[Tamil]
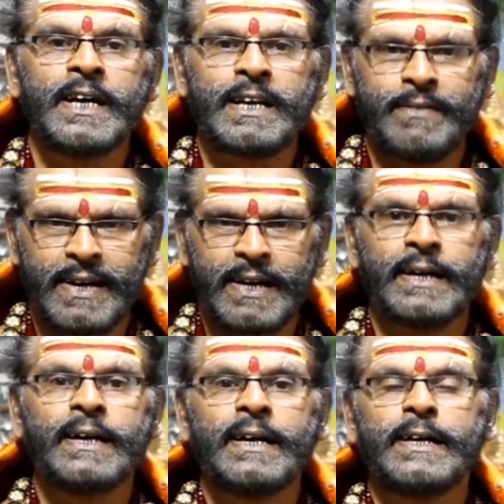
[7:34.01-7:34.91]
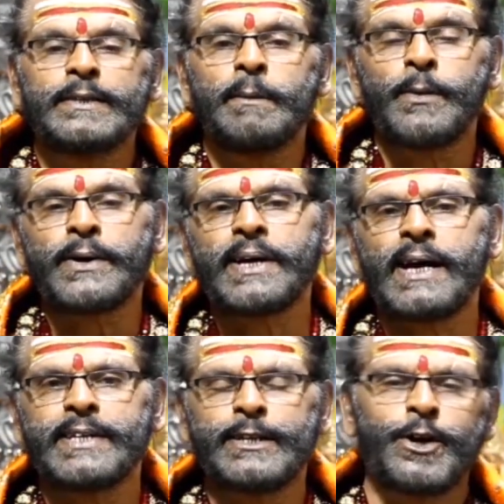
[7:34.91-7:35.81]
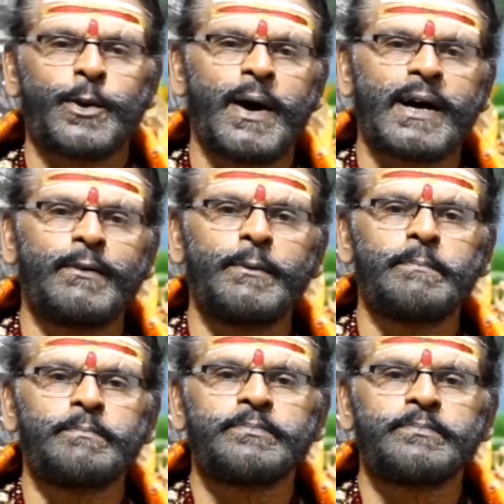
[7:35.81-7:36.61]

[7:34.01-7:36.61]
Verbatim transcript: எனவே இந்த புரட்டாசனி தொடர்பாகவும்